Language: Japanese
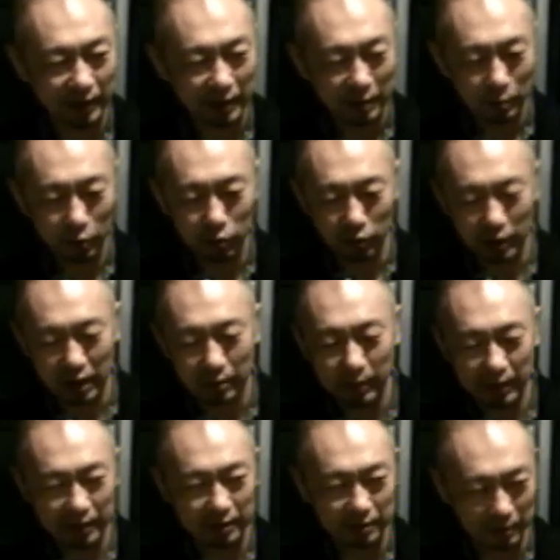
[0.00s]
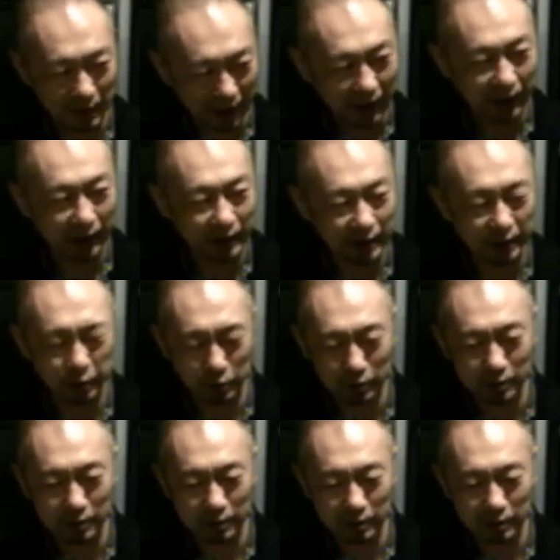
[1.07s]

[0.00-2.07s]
もっと勇ましくね激しい曲